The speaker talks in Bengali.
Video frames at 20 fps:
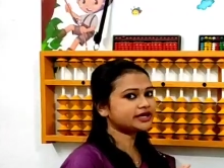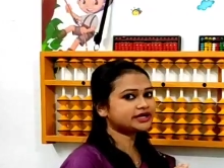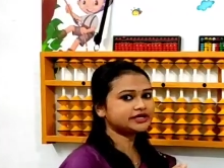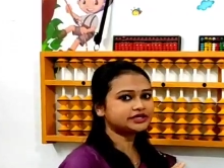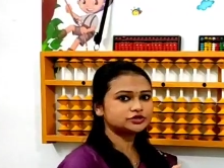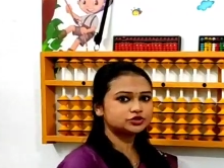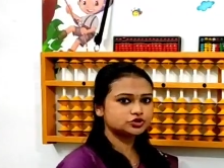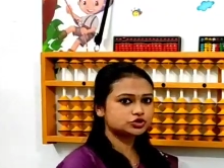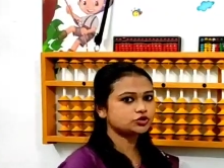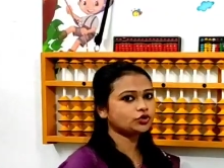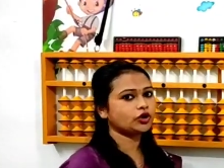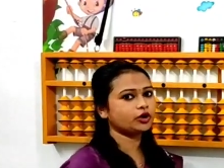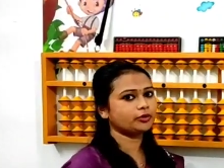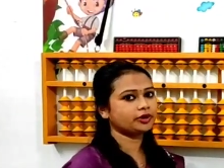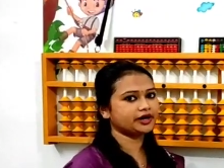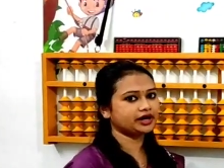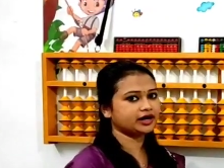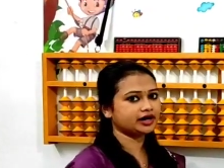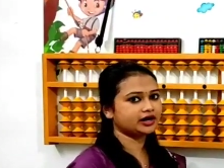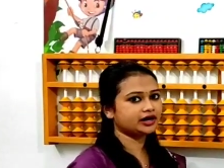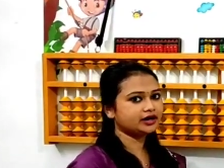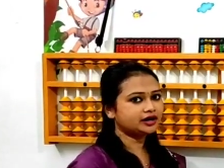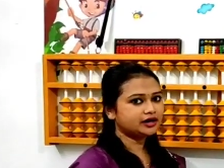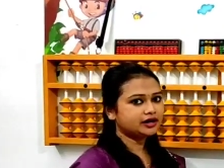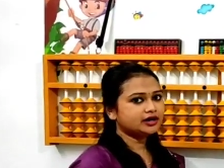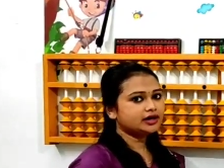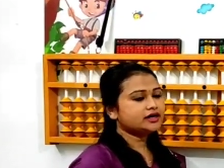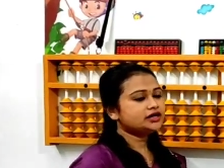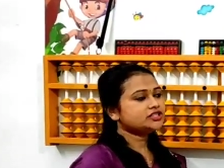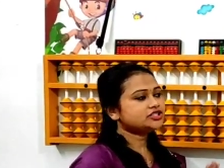দেখে কিচ্ছু হবে না
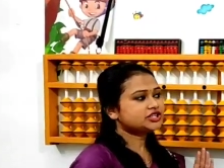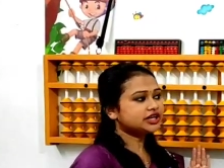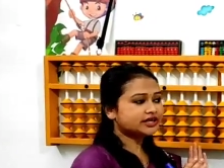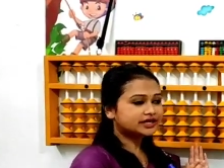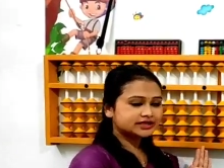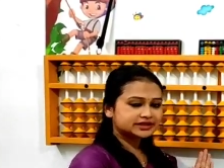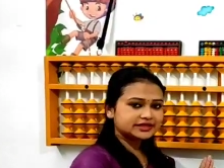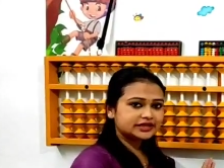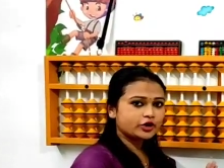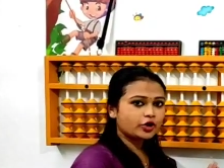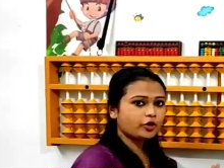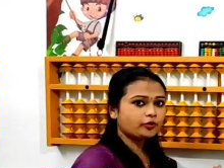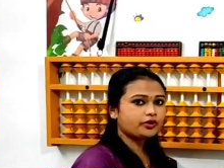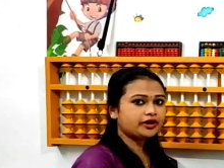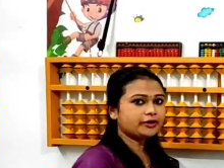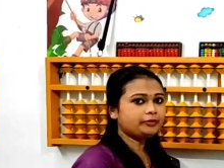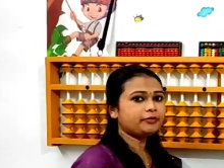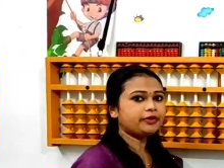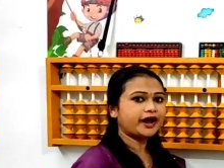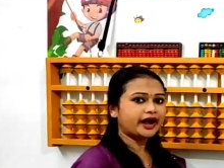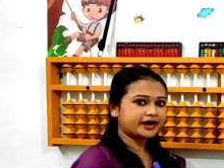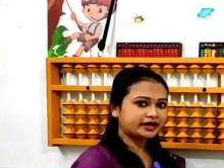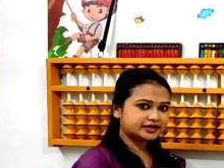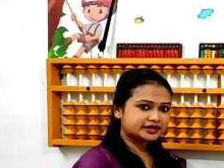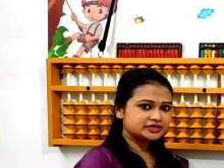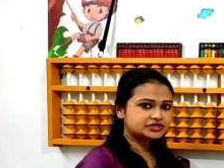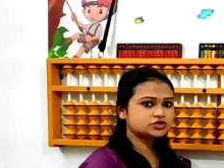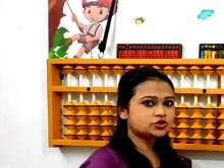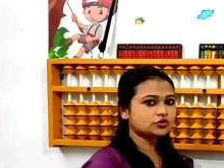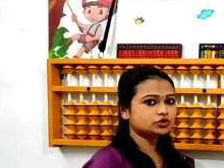শিখতে হবে
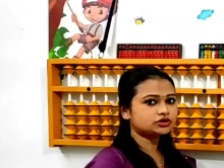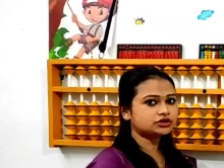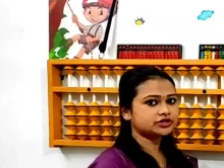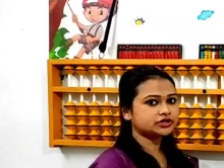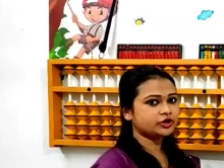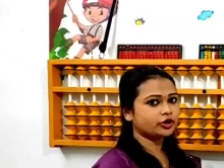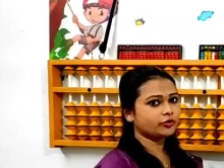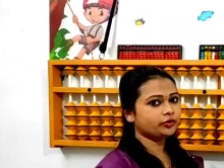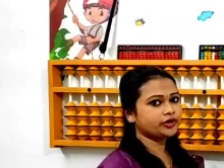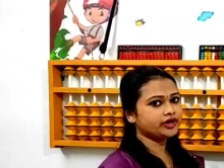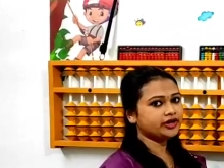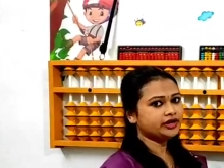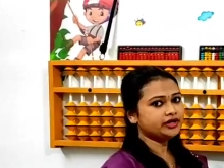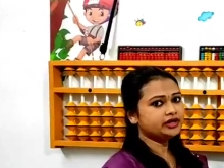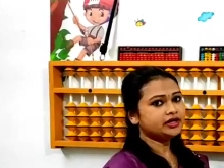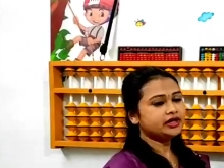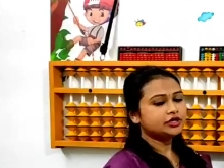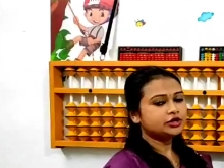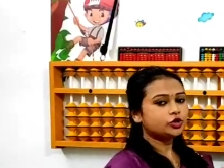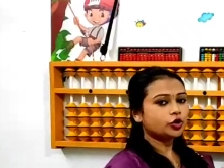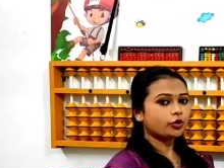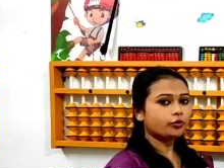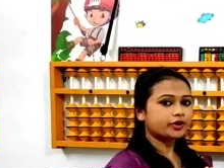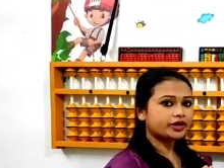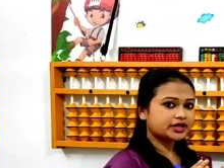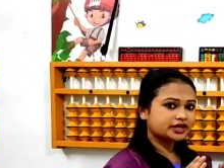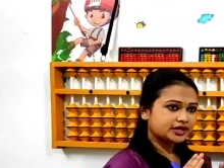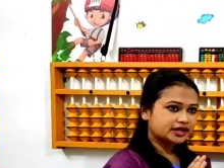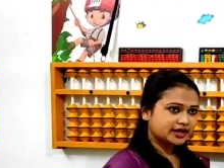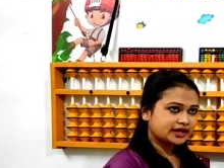প্র্যাকটিস করতে হবে
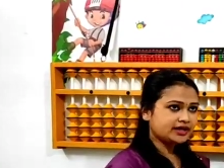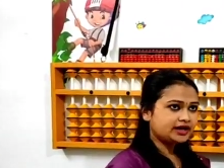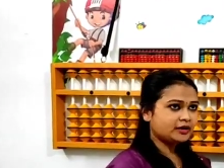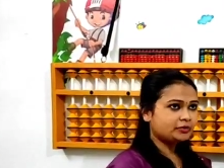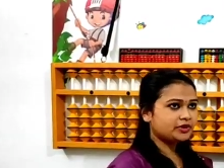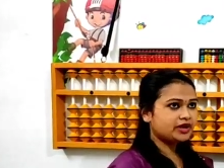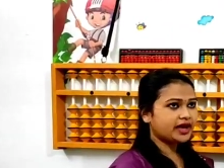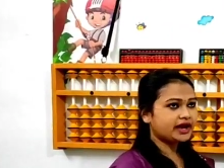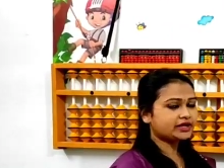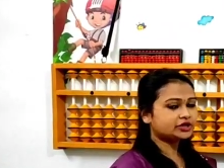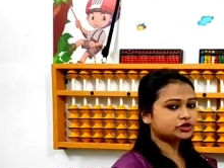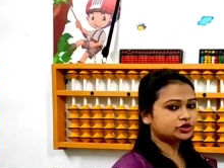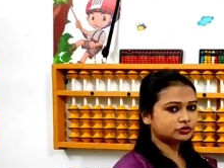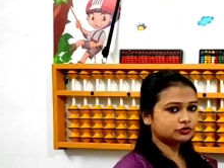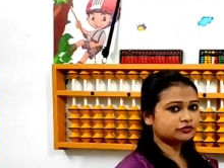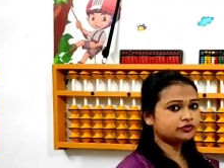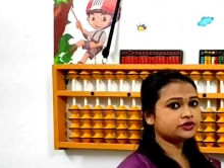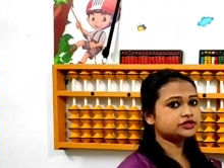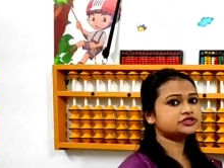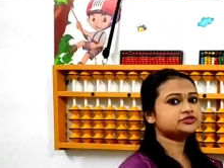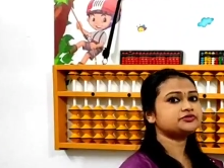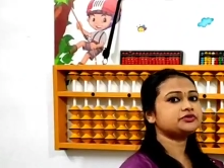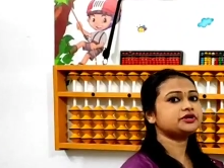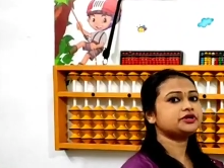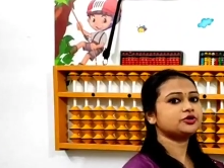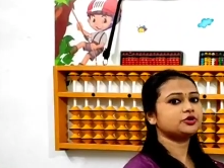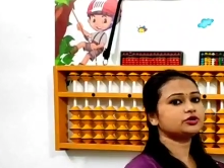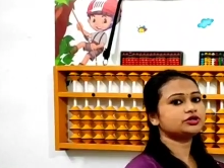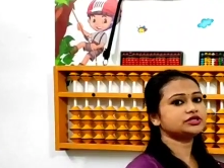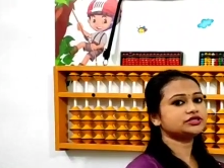তবে গিয়েই আমি একদম ফার্স্ট
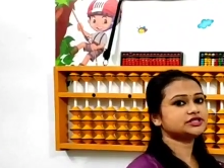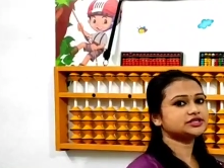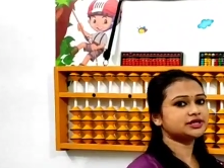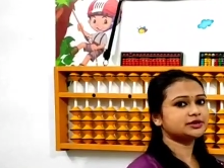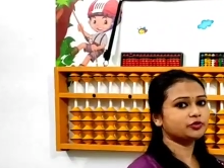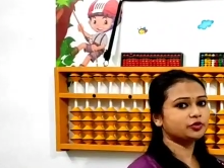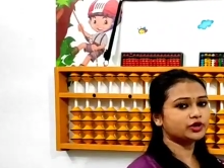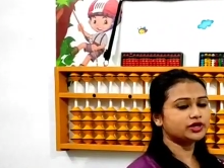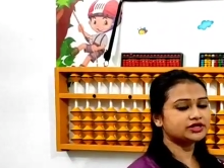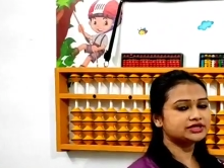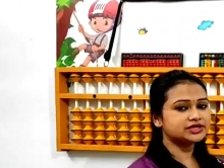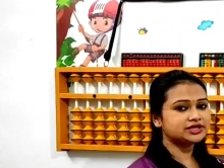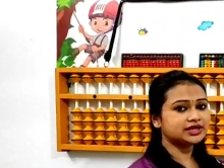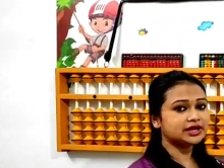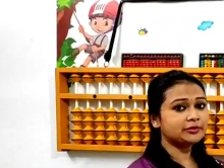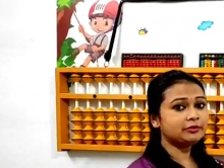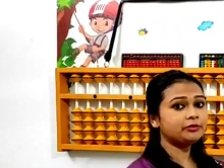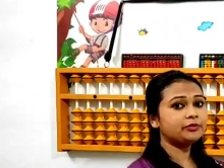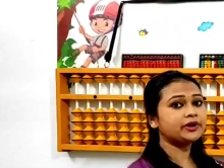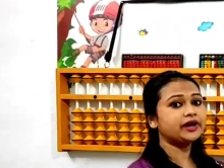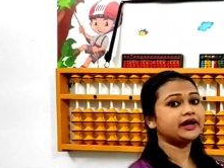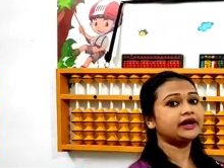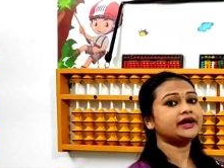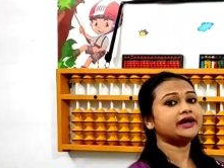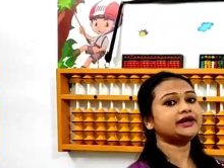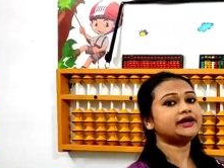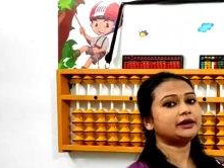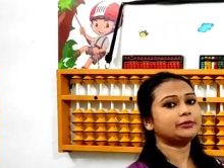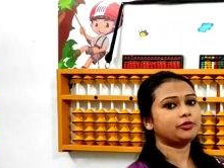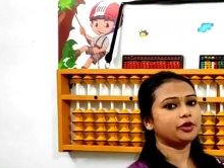ভিডিওতে যেটা বলেছিলাম
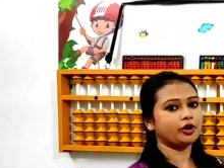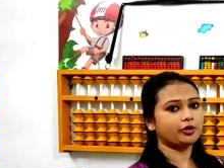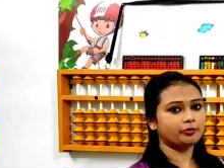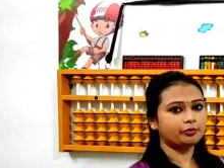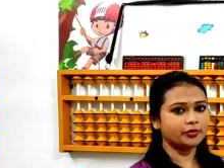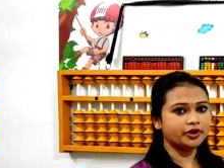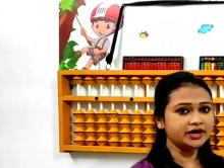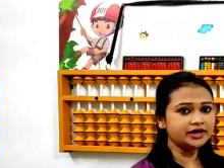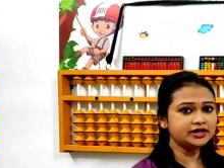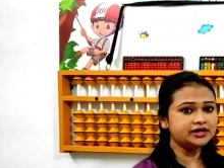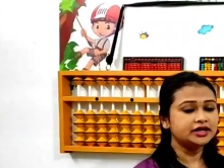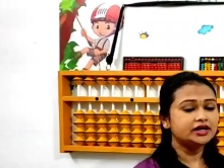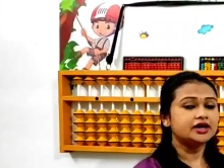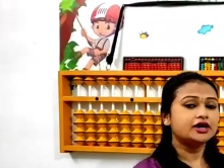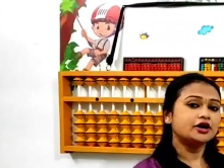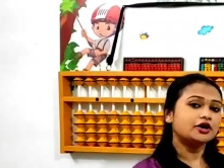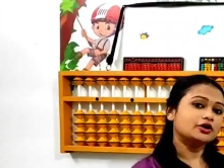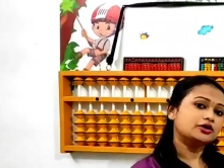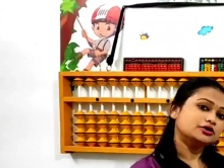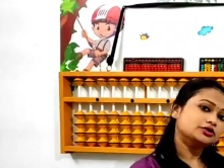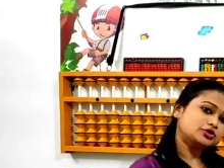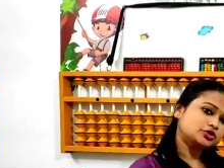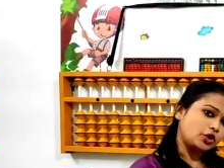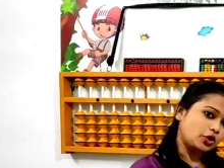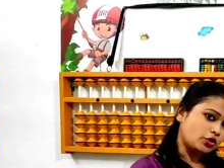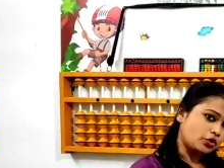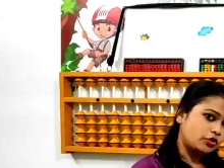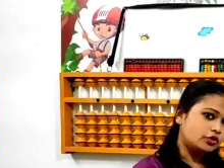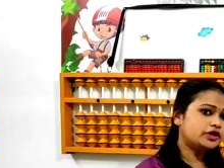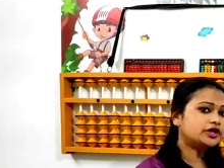ব্রেনের ডেভেলপমেন্ট
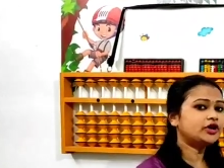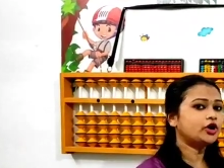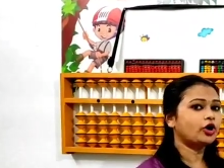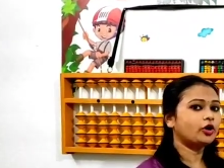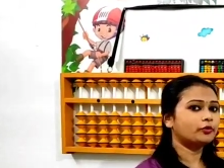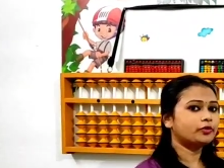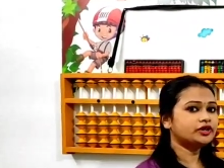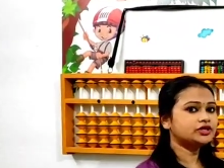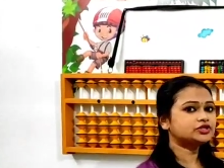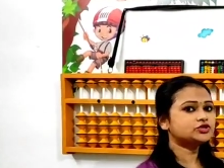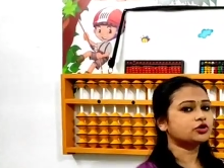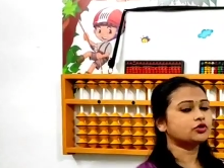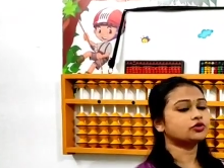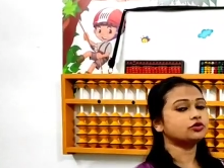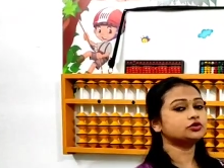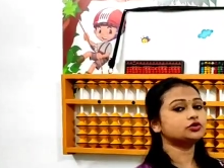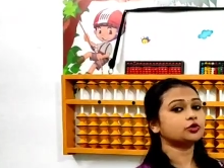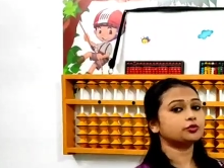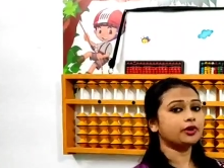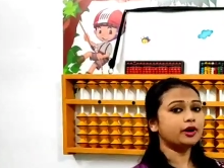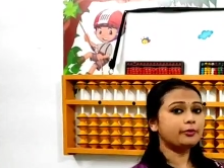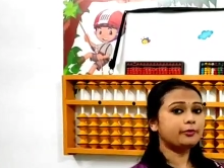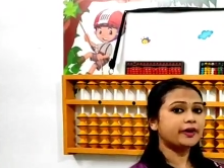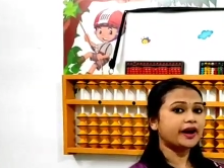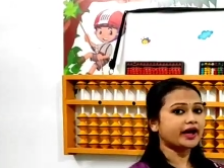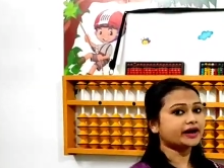তখনই হবে যখন তোমরা